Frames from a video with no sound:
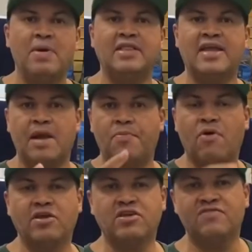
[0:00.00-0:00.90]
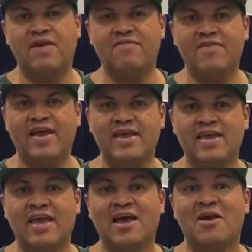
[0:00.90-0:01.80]
Mas daqui a pouco a gente vai ver
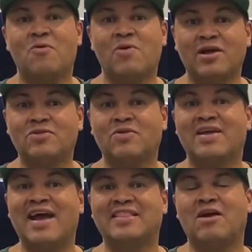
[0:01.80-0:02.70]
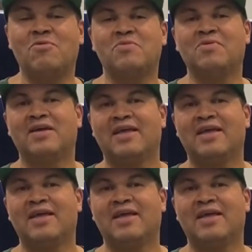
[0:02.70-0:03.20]
aí quanto cada um